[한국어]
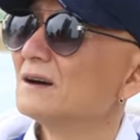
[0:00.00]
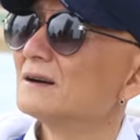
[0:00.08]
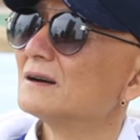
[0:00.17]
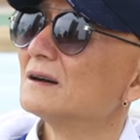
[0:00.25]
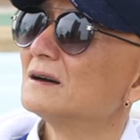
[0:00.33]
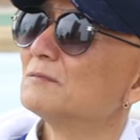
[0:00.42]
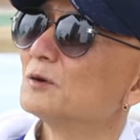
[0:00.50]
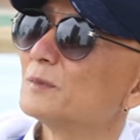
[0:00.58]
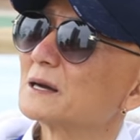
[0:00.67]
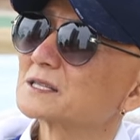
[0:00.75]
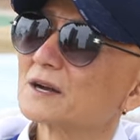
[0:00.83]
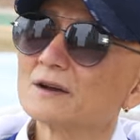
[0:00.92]
에, 뭐
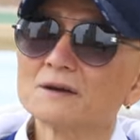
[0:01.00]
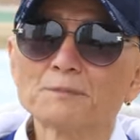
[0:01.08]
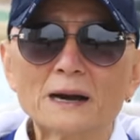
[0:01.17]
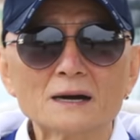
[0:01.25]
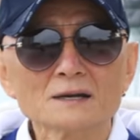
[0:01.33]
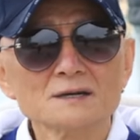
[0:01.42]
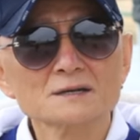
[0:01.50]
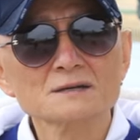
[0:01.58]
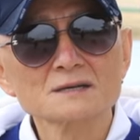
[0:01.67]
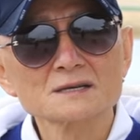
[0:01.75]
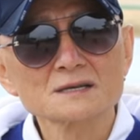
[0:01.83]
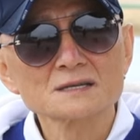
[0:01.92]
마사의 방역
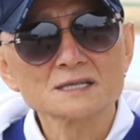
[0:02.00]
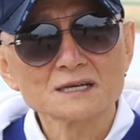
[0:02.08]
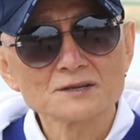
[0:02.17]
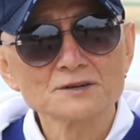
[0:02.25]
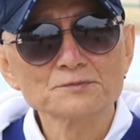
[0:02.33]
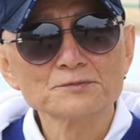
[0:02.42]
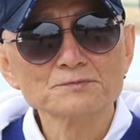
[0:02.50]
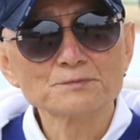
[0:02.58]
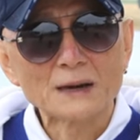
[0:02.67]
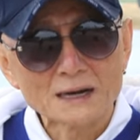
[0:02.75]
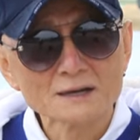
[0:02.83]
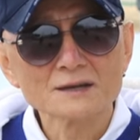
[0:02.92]
자격
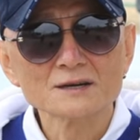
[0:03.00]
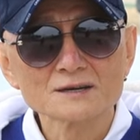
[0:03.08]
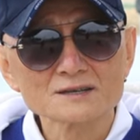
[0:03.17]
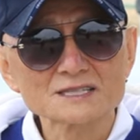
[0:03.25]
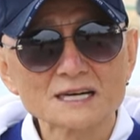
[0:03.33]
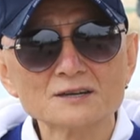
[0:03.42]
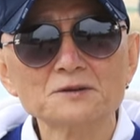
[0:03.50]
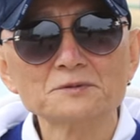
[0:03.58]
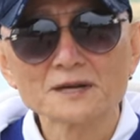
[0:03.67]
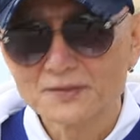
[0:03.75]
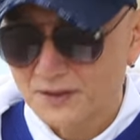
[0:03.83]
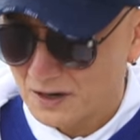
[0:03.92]
방역
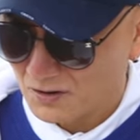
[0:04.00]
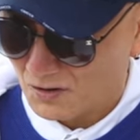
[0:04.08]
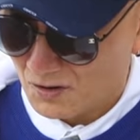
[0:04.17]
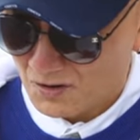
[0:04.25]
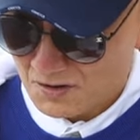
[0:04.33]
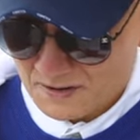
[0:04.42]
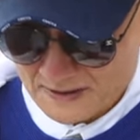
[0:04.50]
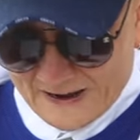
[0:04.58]
작업을 한다고